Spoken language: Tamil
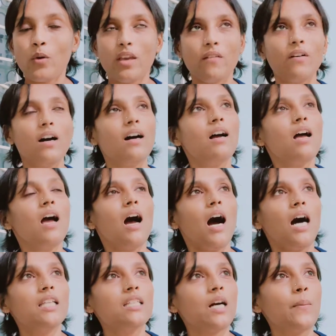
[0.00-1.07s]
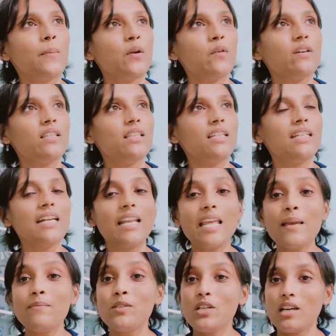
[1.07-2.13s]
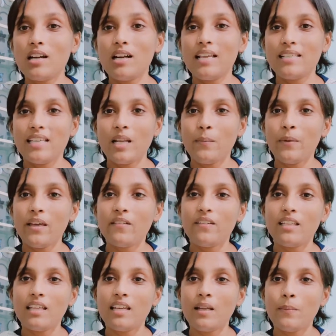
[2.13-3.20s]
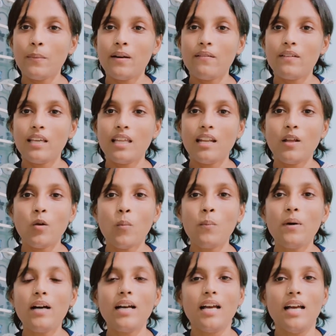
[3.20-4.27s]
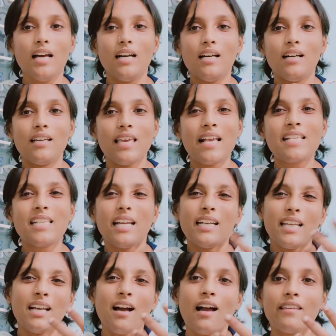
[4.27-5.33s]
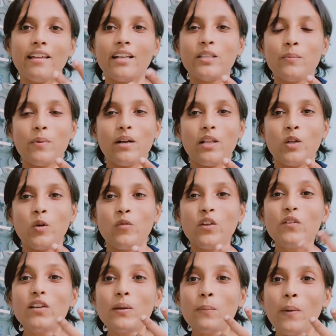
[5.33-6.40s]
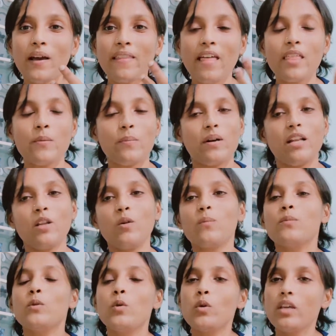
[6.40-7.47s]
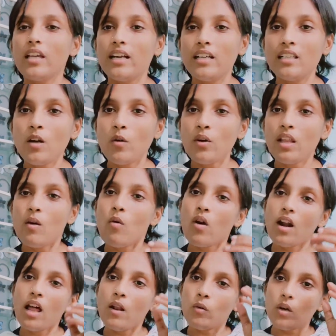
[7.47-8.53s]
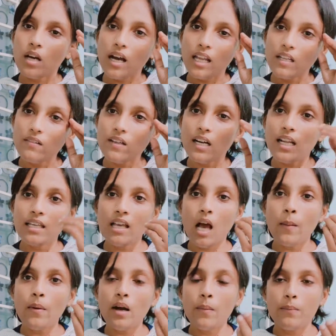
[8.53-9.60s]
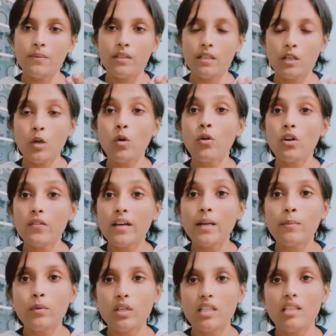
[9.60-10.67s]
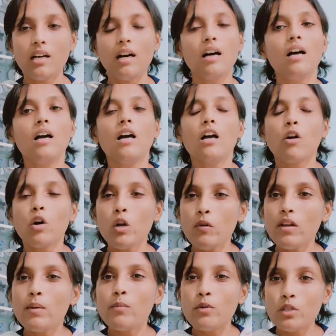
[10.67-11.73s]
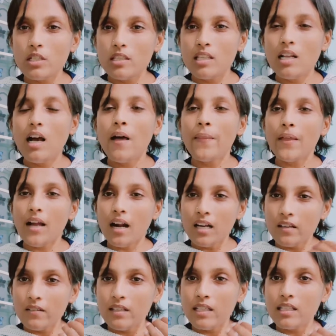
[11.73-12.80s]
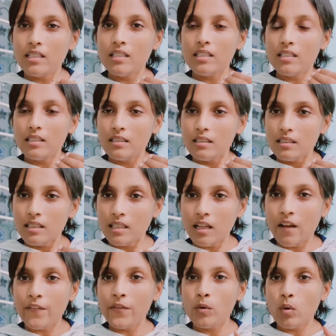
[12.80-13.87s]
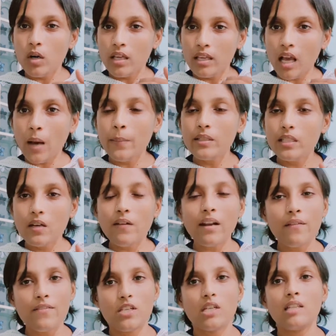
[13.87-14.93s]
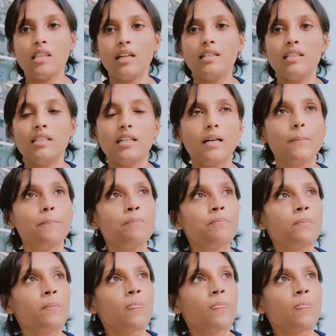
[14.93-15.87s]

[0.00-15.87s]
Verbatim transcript: ஓகேவா அதுக்கப்புறம் வந்து ட்ரீம் ஜேர்னலிங் சில பேர் வந்து என்ன பண்ணுவீங்கன்னா ரொம்ப எக்ஸைட்டிங்காக ஏதாவது பண்ணணும் விறுவிறுப்பாக ஏதாவது பண்ணணும் தூங்கி எழுந்த உடனே உங்களால் உங்கள் கனவுகளை ஞாபகத்துக்கு கொண்டு வர முடியுதா கொண்டு வர முடிஞ்சதுன்னா அந்த கனவுலேருந்து ஏதாவது உங்களுக்கு ஞாபகத்துக்கு வர விஷயத்தை எழுதுங்க